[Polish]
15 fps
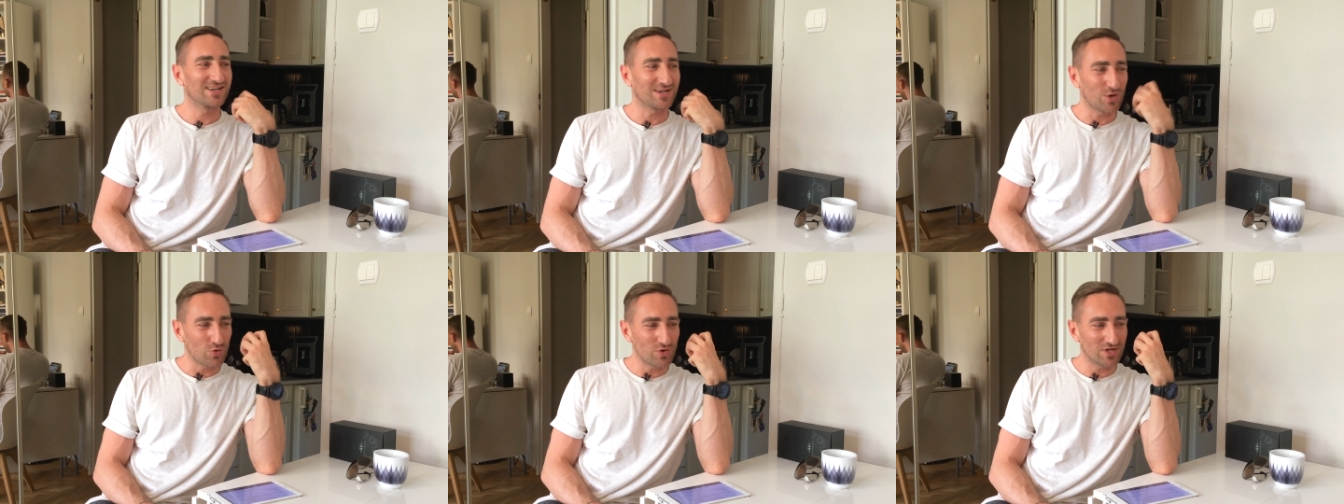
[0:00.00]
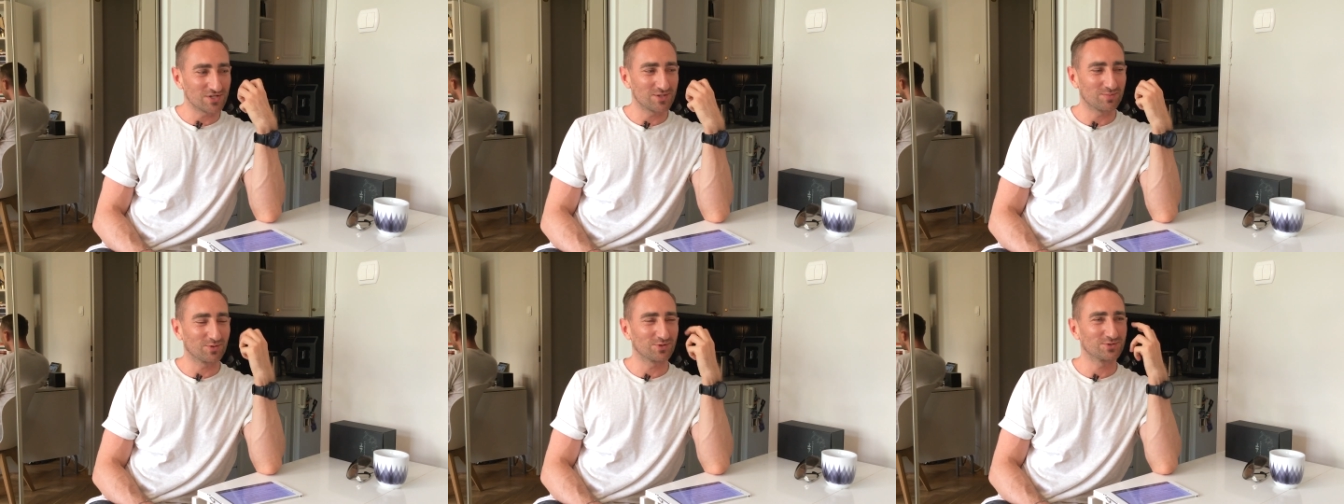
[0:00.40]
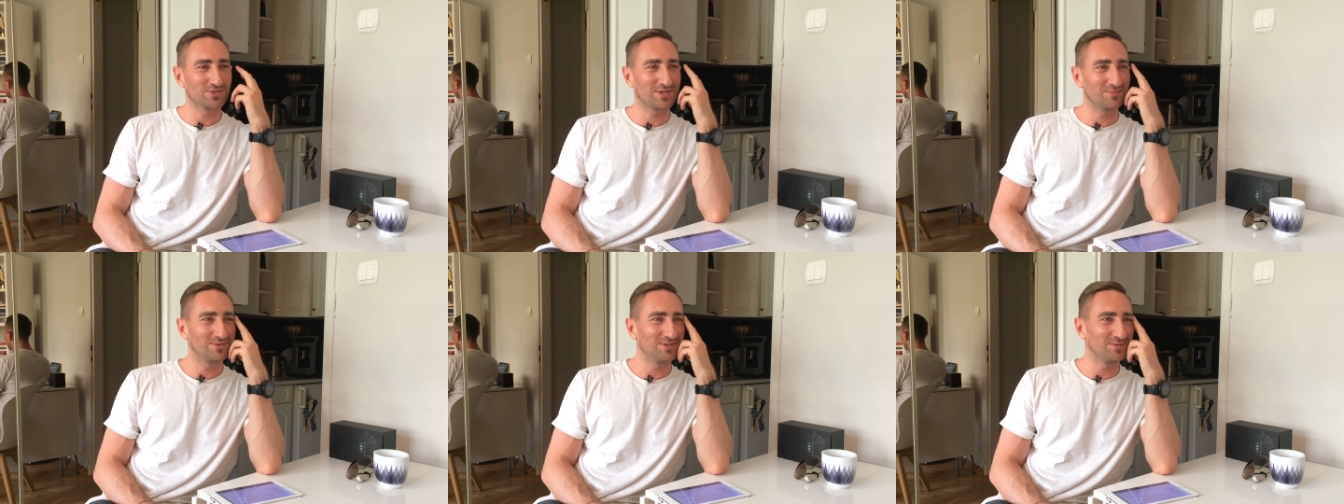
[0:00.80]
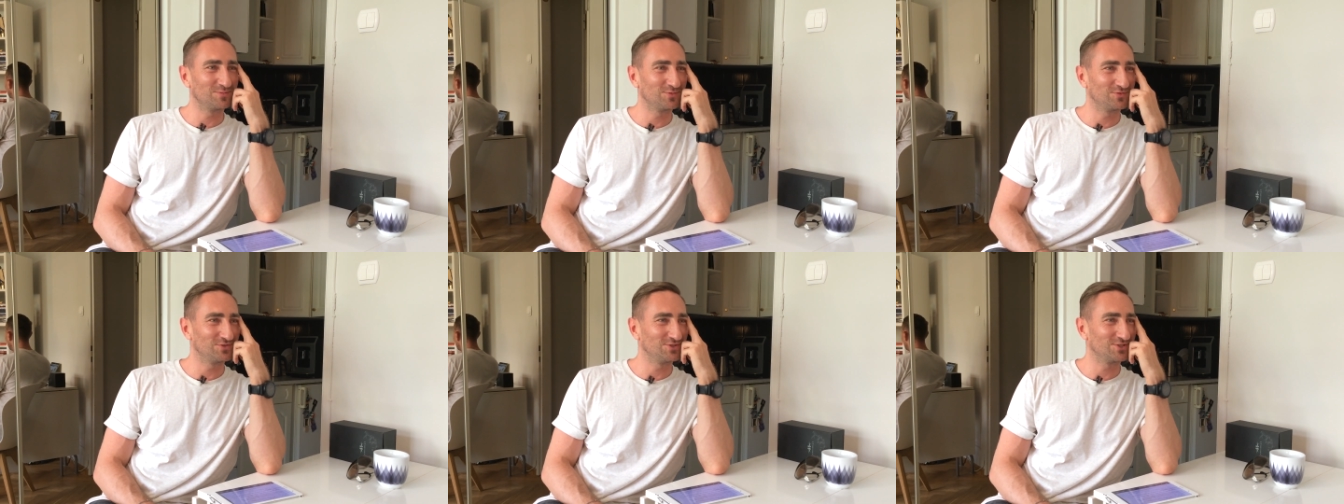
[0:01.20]
kreuje się potrzeby i
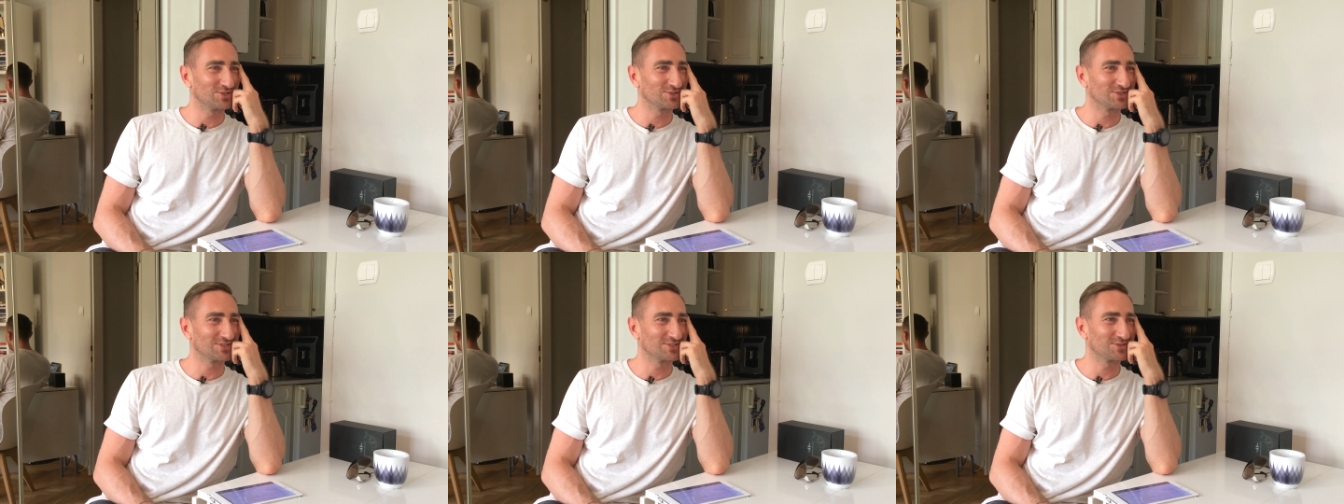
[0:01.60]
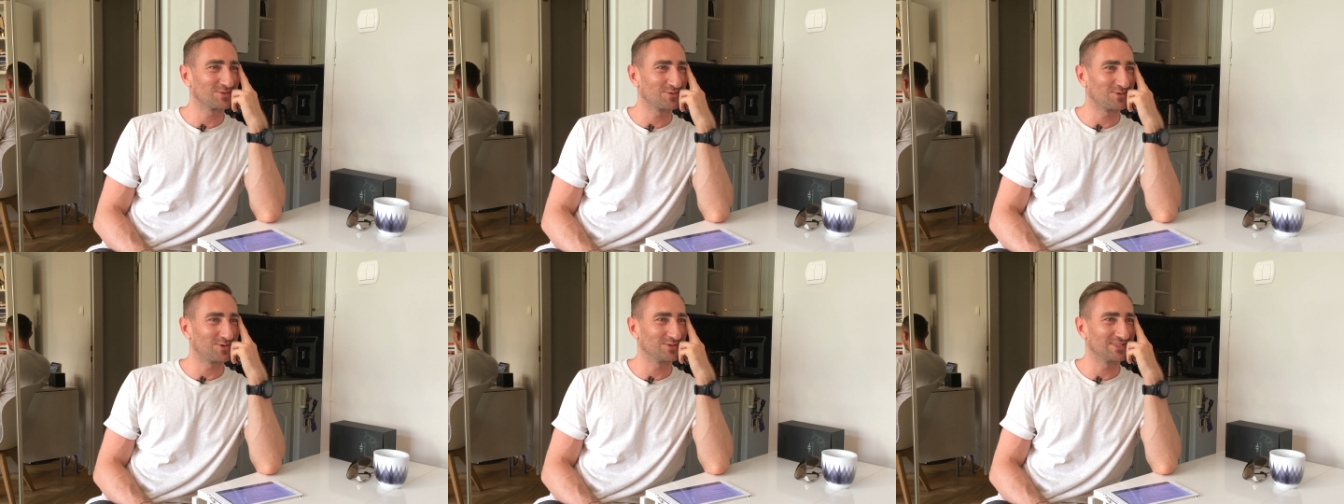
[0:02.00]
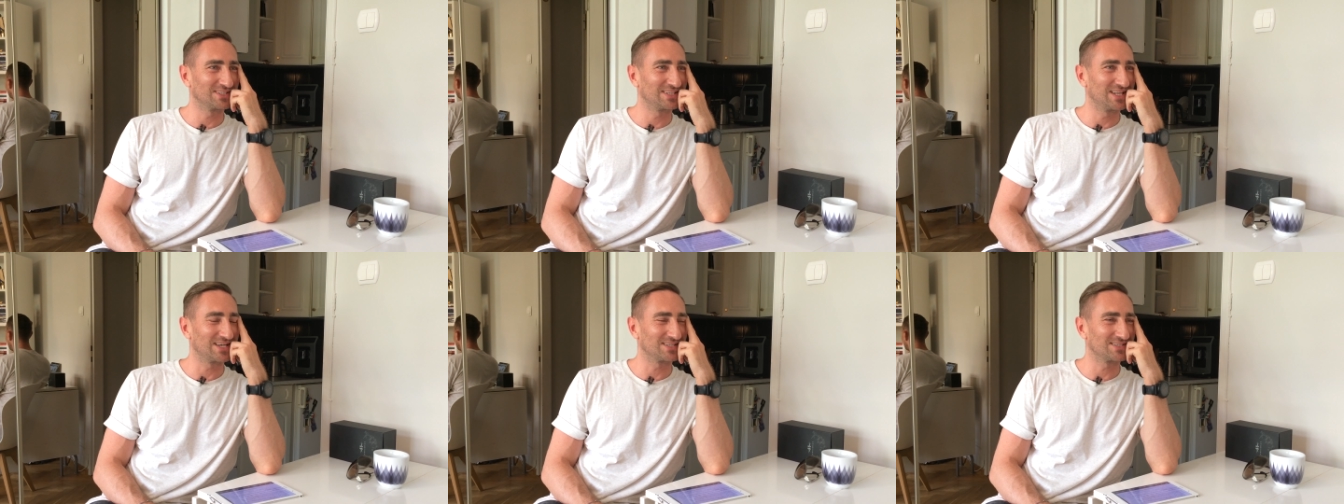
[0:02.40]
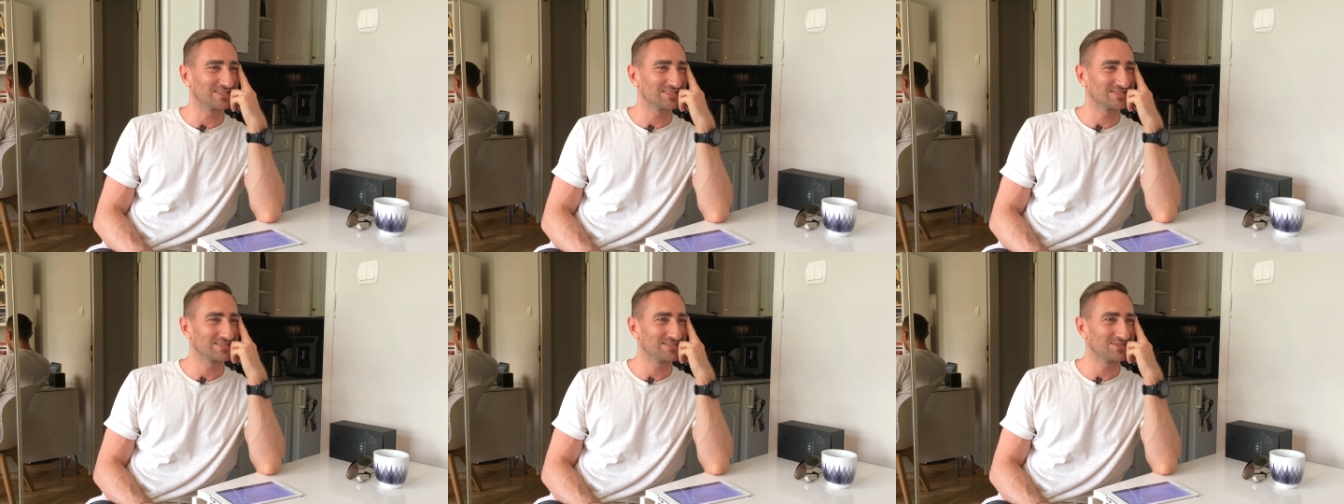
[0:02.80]
mówi się, że są one dla
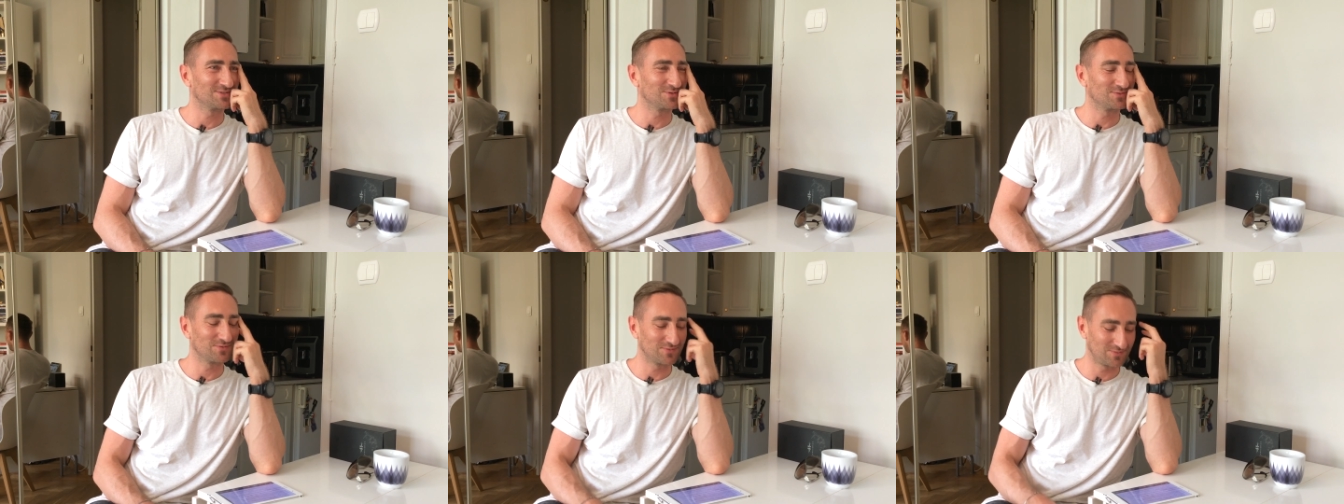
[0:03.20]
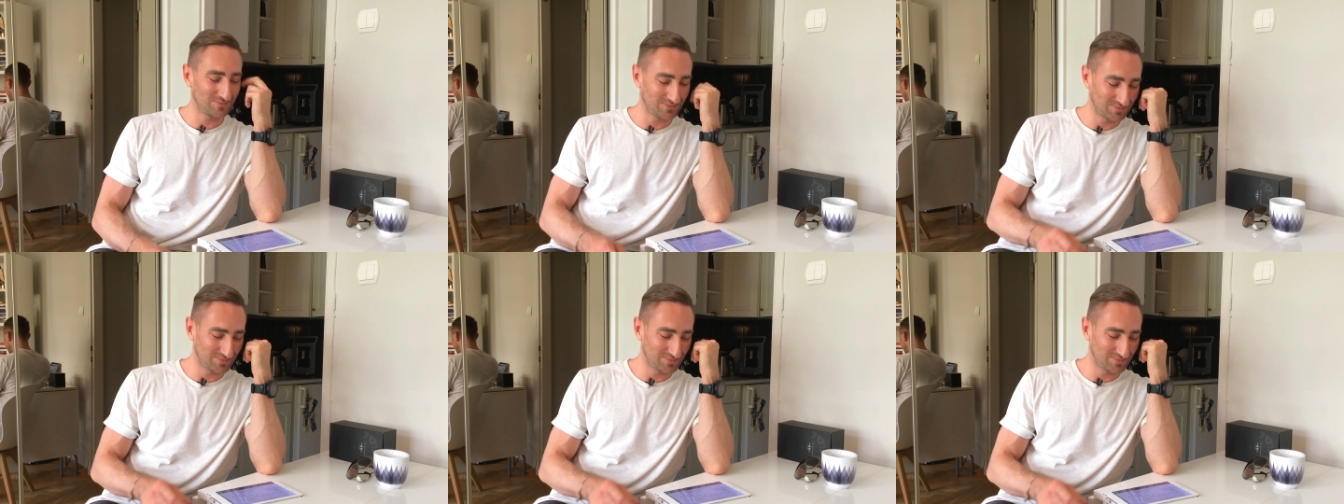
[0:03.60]
nas i są